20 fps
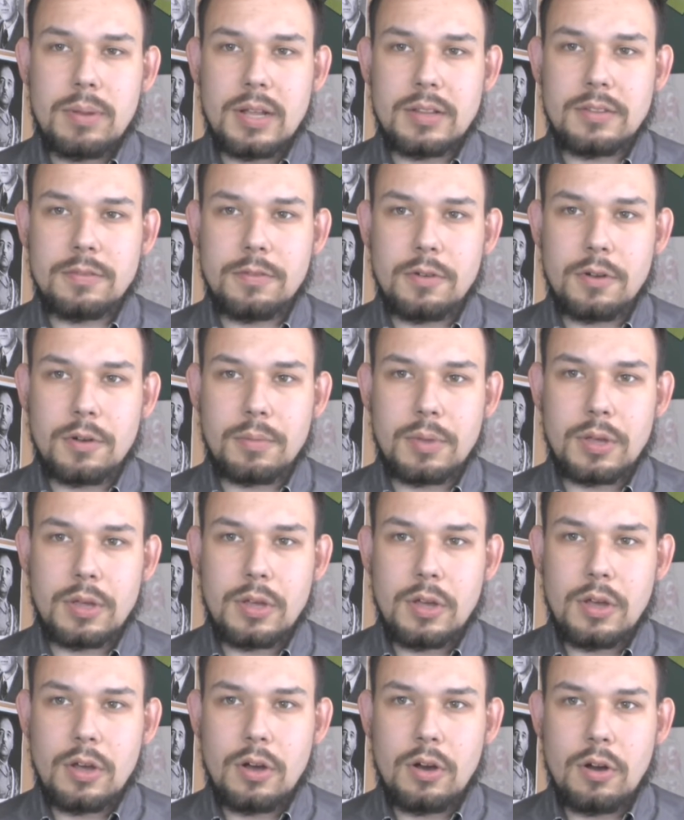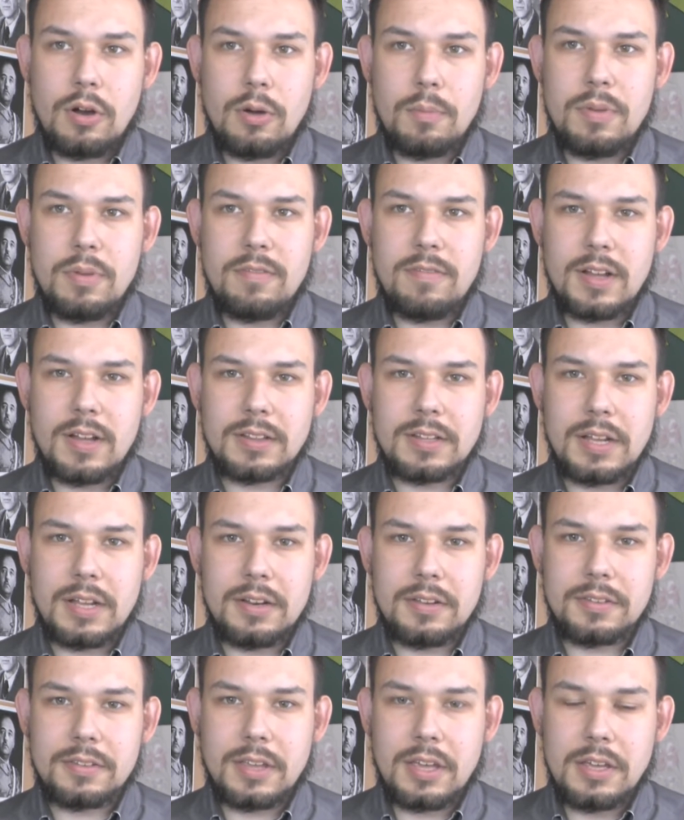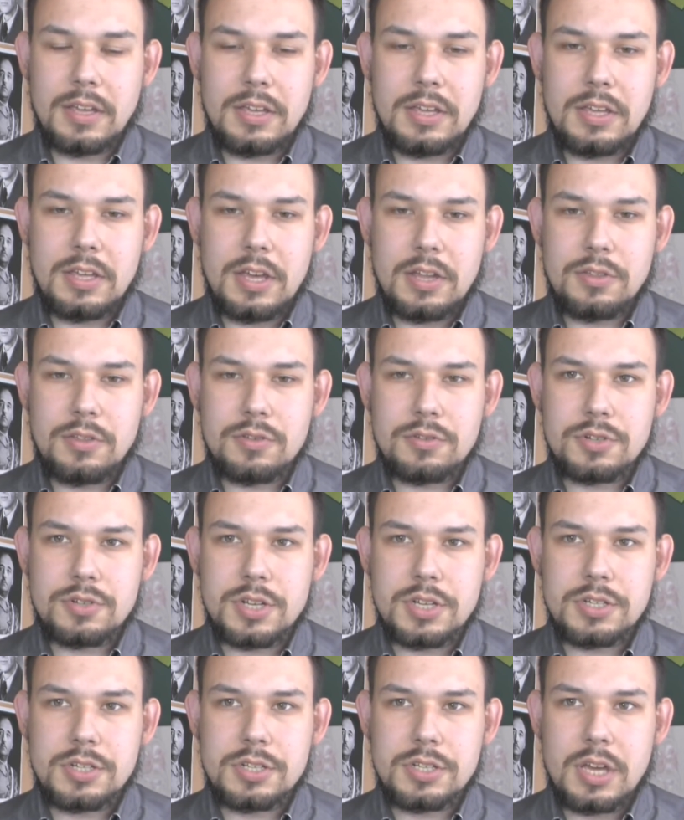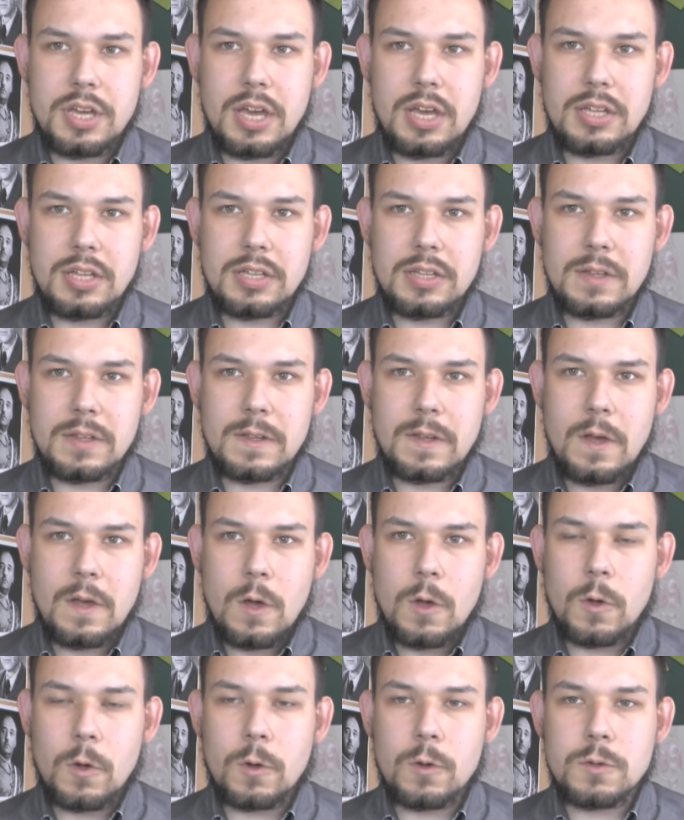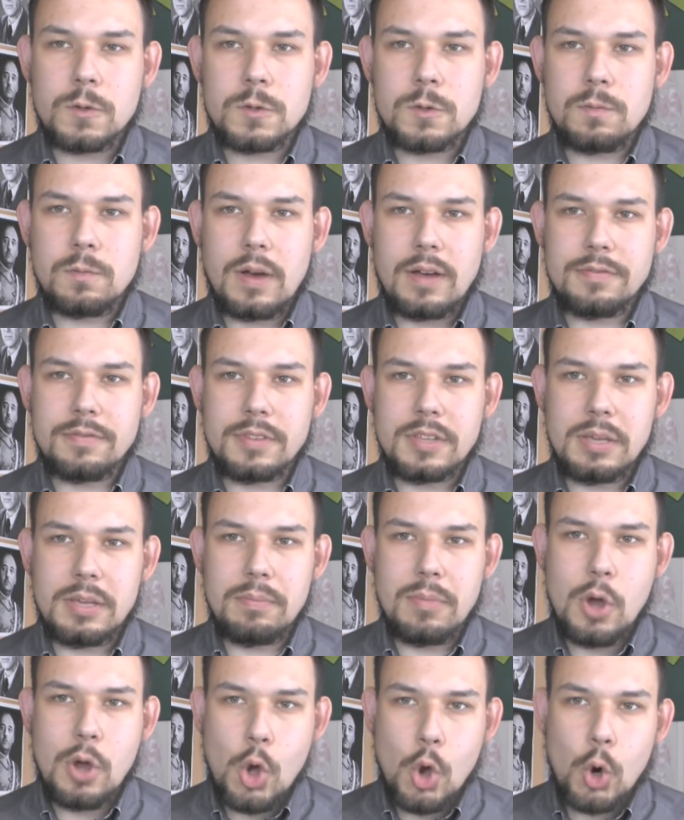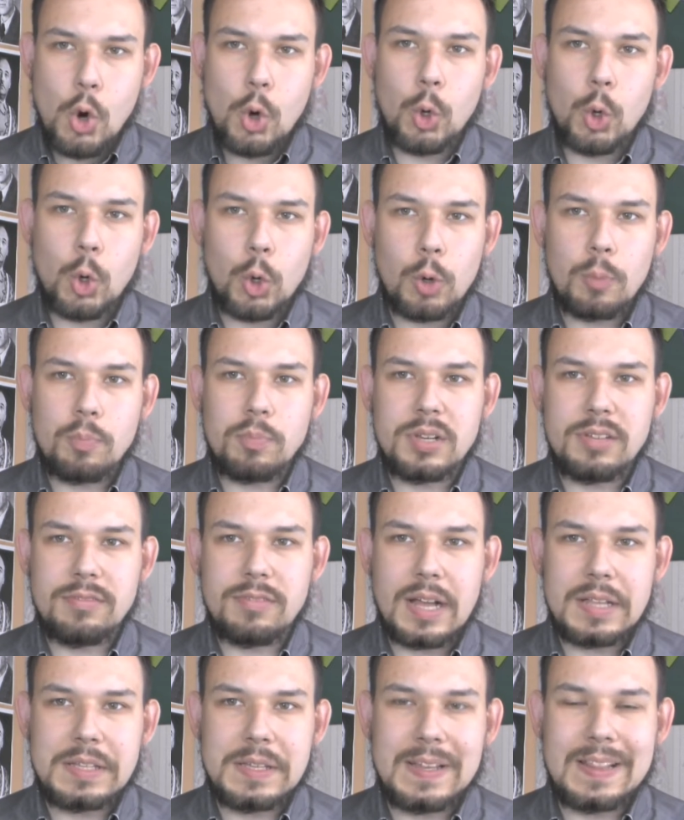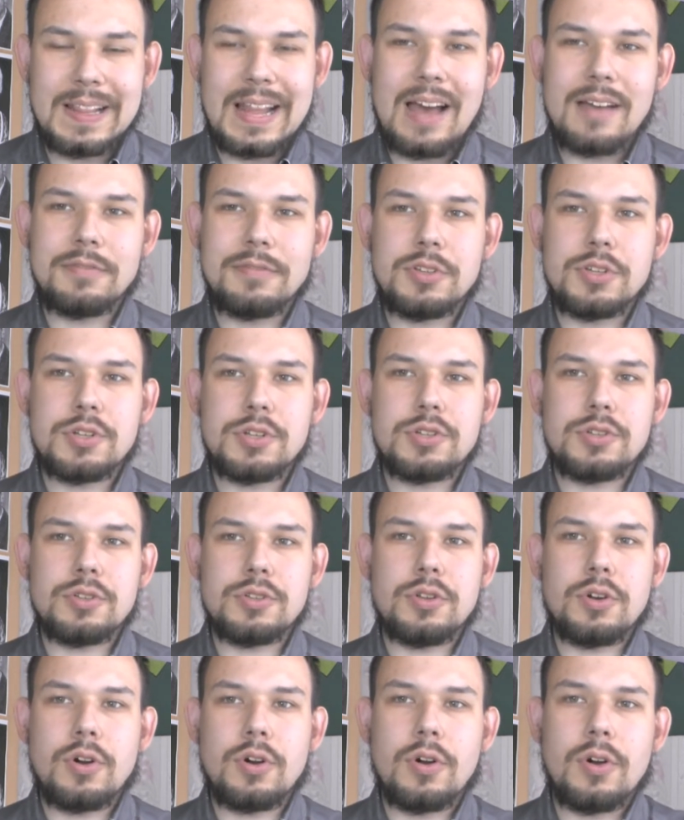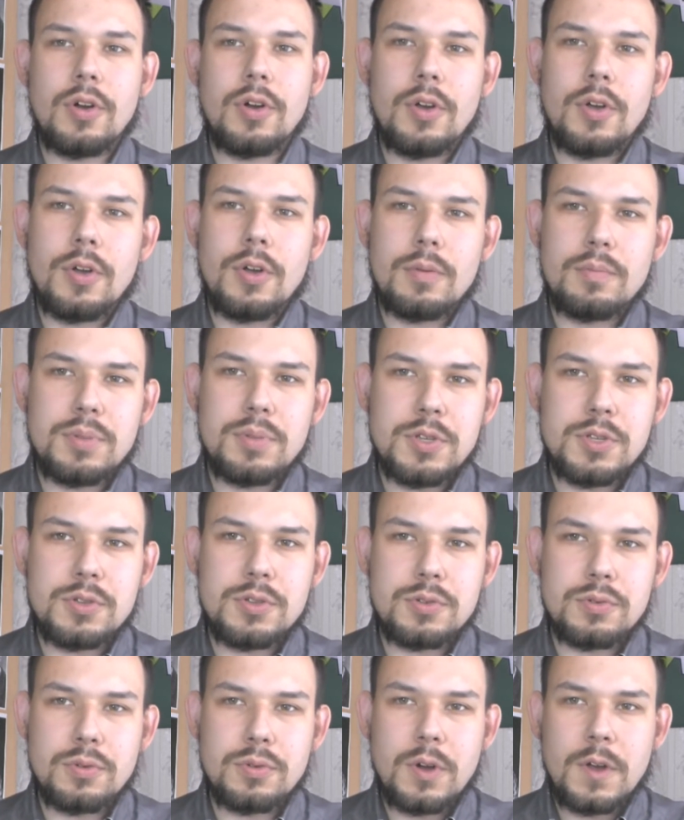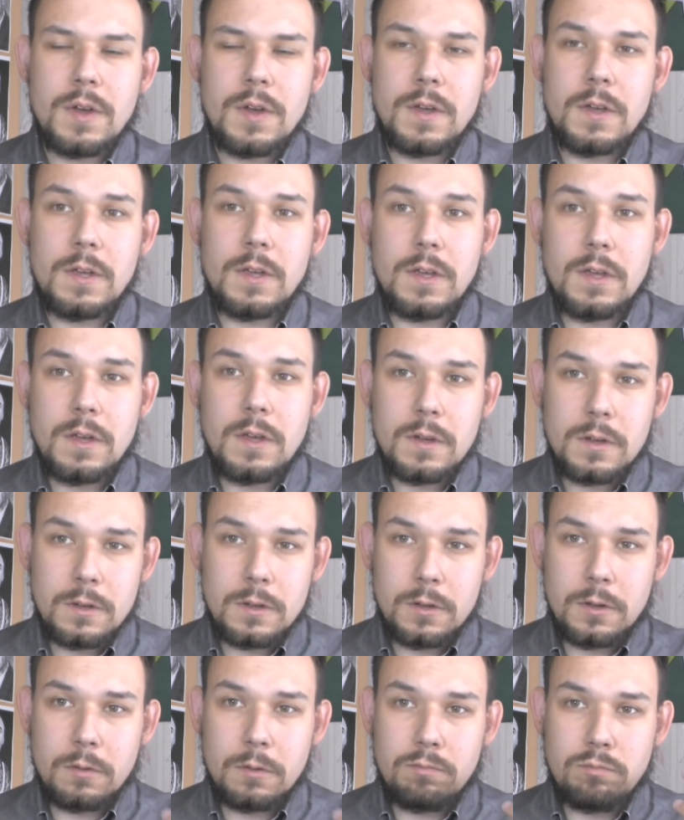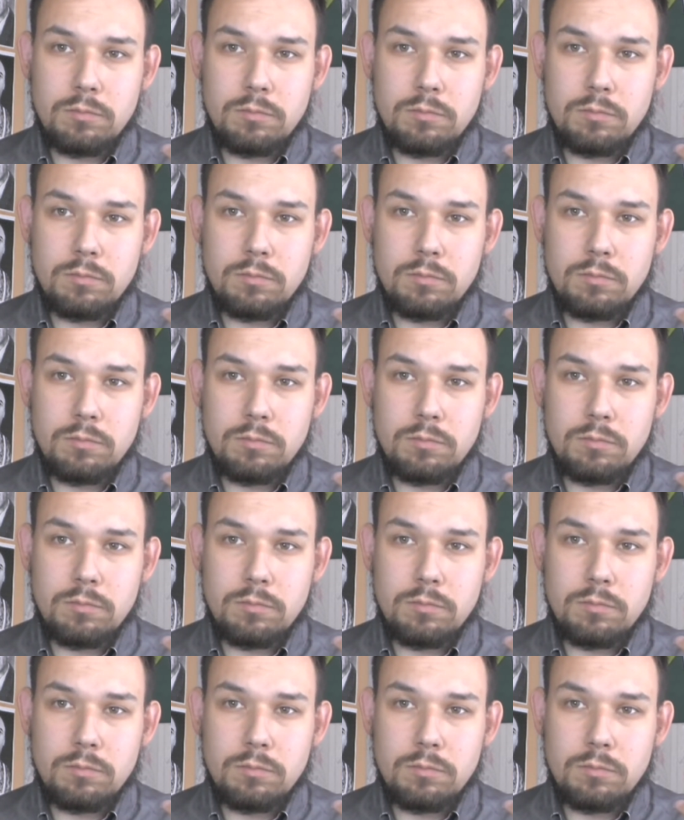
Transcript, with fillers: Platformy obywatelskiej i jednocześnie e, rosła w nim chorobliwa nienawiść do PiSu i e,